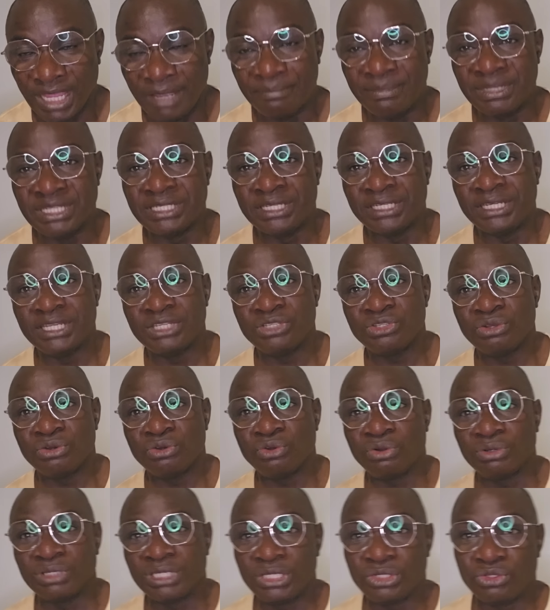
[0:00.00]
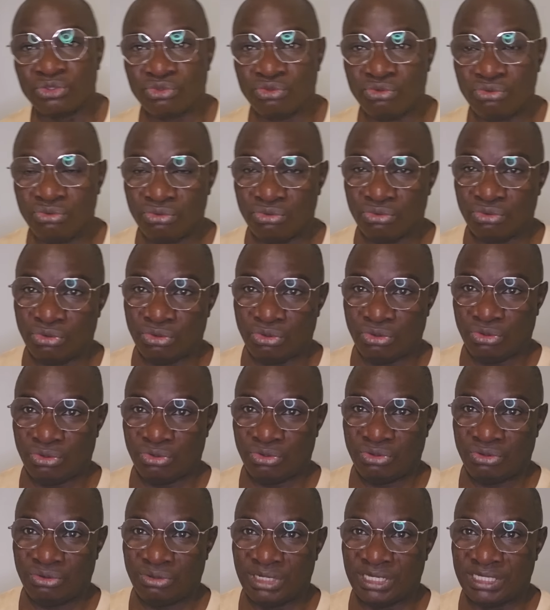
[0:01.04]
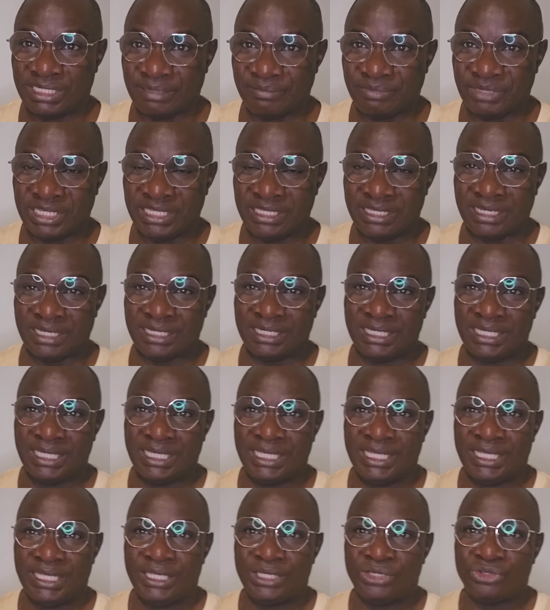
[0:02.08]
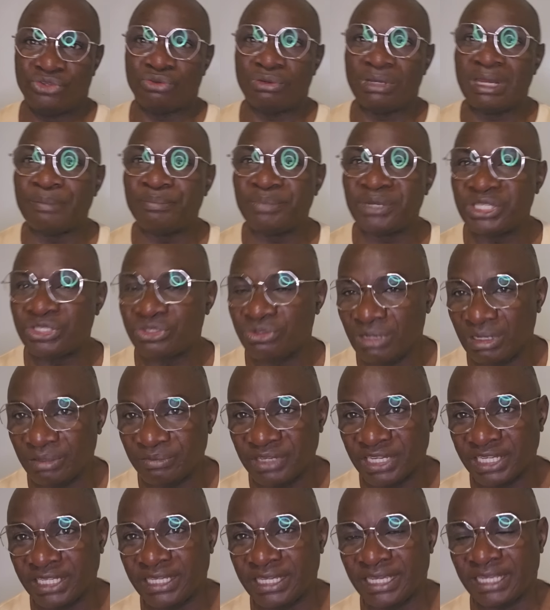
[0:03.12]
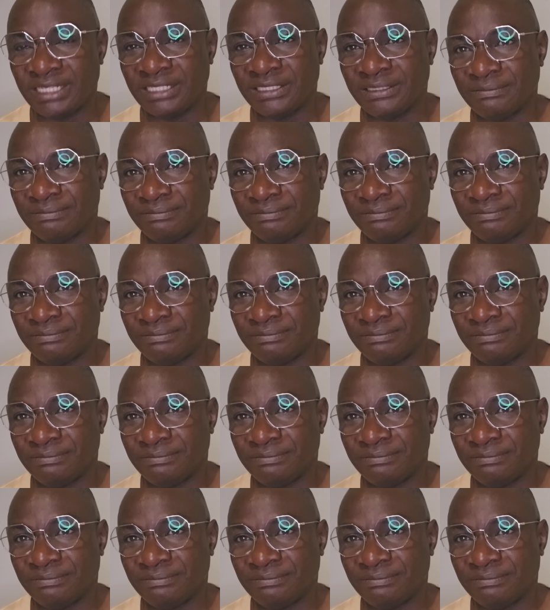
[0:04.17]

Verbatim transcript: Mais c'était sans compter sur les Américains, sur la pression américaine.